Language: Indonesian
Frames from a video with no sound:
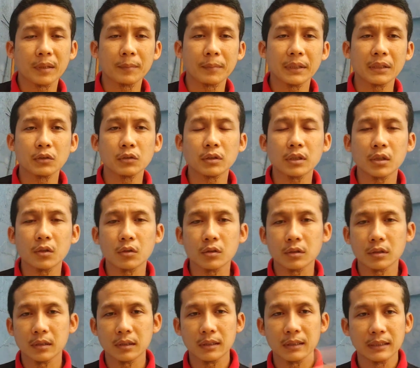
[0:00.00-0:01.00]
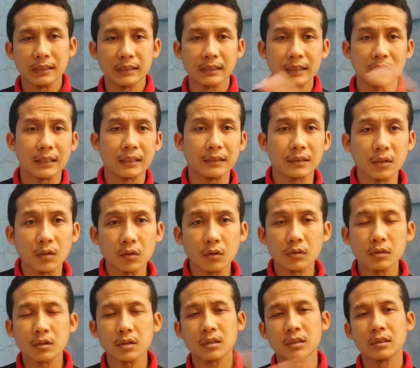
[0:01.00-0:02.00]
PP itu terus nah
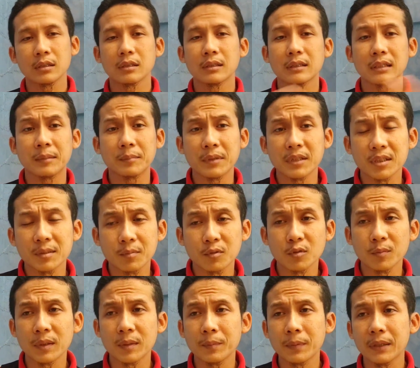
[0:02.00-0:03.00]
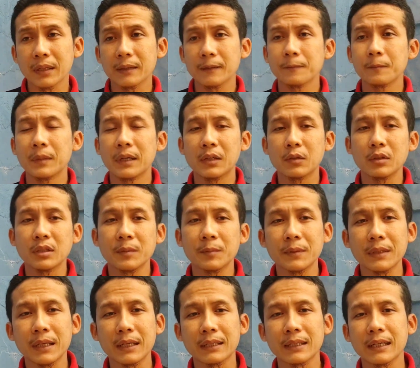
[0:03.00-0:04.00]
terus sampai 10 PP baru
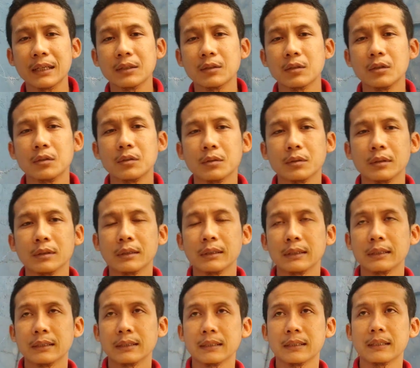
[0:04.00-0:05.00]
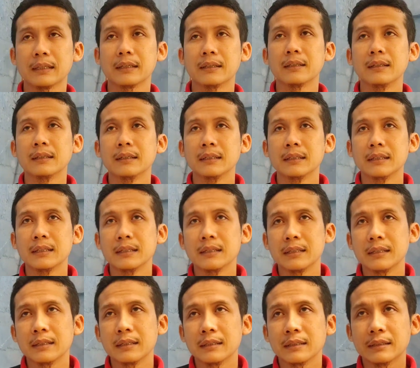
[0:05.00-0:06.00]
dibiarkan dulu nah
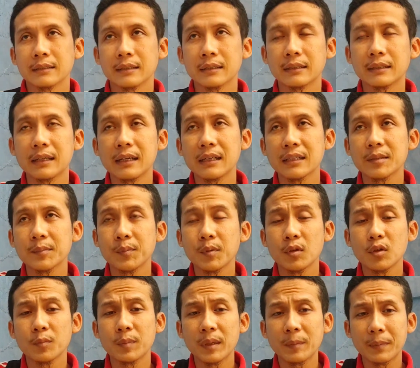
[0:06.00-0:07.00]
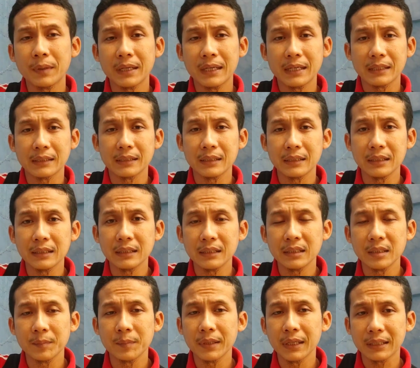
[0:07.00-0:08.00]
setelah 10 pp lagi
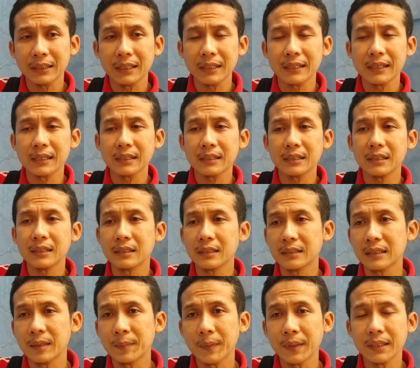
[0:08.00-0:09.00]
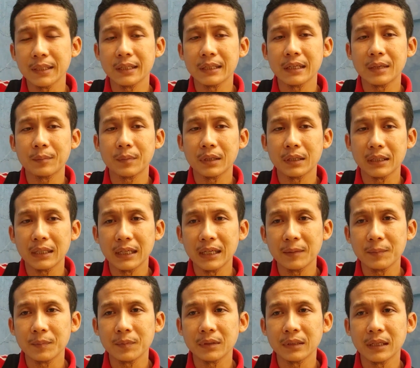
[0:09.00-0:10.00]
dibiarkan lagi sampai dia nggak
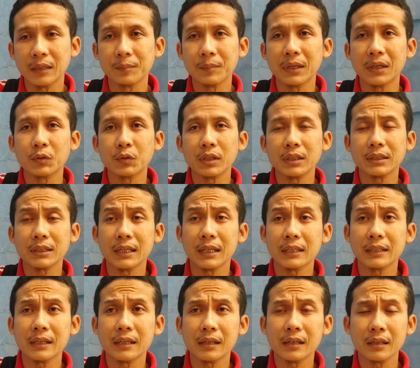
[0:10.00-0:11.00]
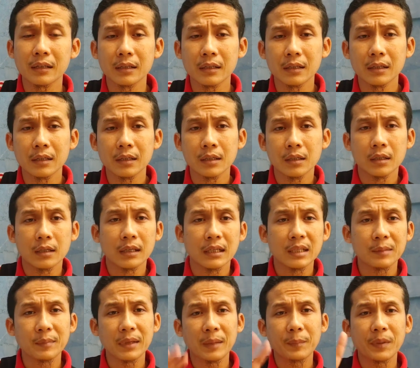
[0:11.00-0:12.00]
mangap Nah, baru yang terakhir 5
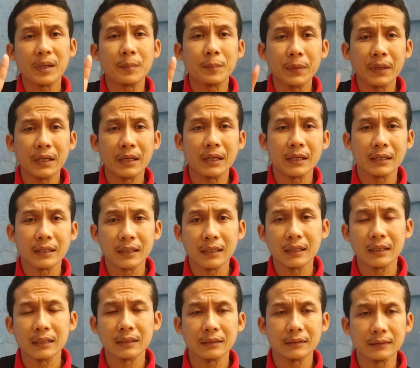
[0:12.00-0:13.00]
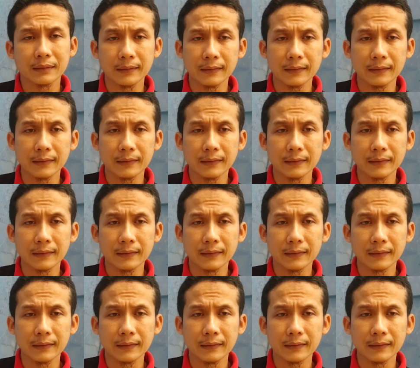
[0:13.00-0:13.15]
pp. Nah,